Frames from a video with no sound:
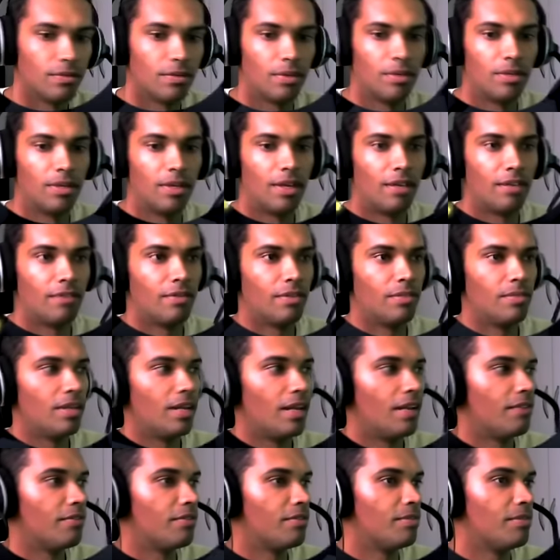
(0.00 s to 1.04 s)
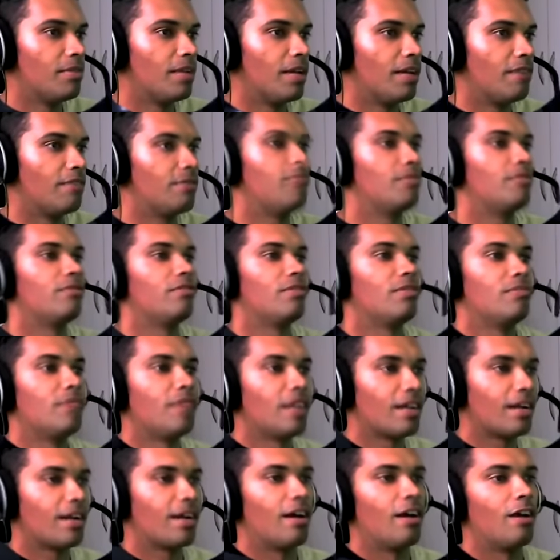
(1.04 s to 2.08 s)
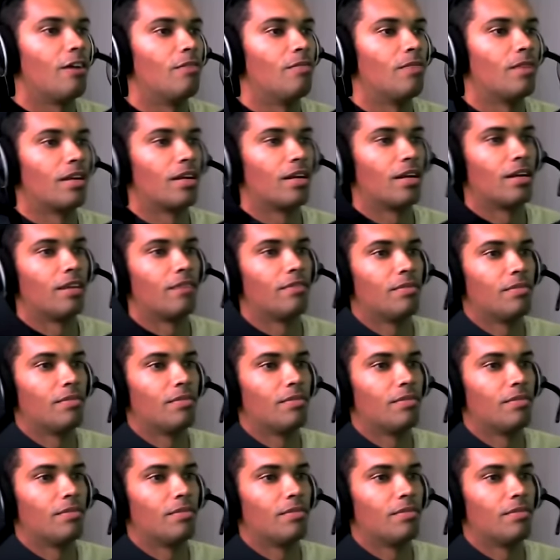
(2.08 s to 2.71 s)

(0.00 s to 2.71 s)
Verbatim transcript: Vamos lá, vamos lá, vamos lá, vamos, vamos na calma, cara.